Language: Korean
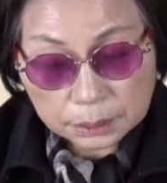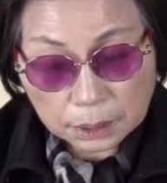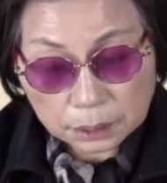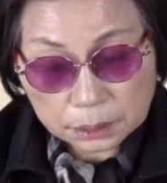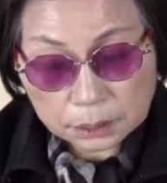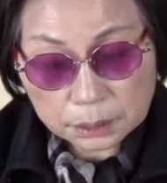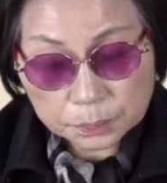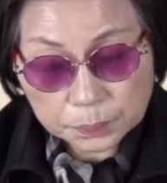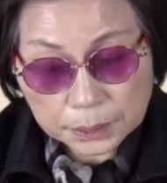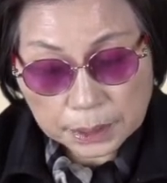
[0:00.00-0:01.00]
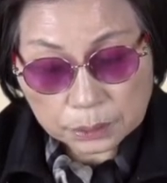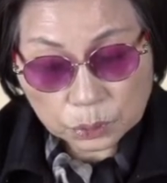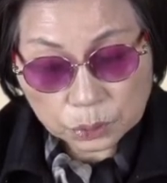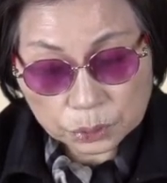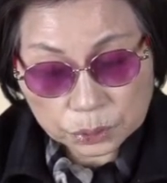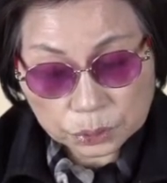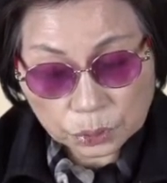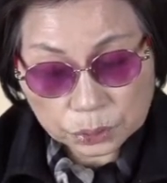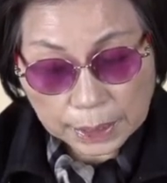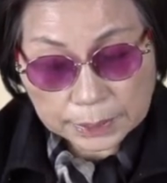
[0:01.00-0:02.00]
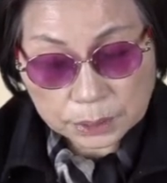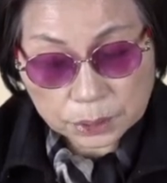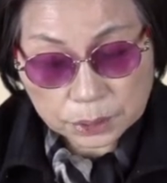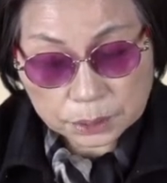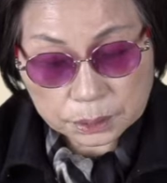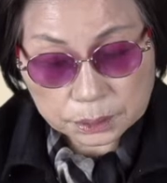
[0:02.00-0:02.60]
어떤 빛나는 꽃들도 다 젖어,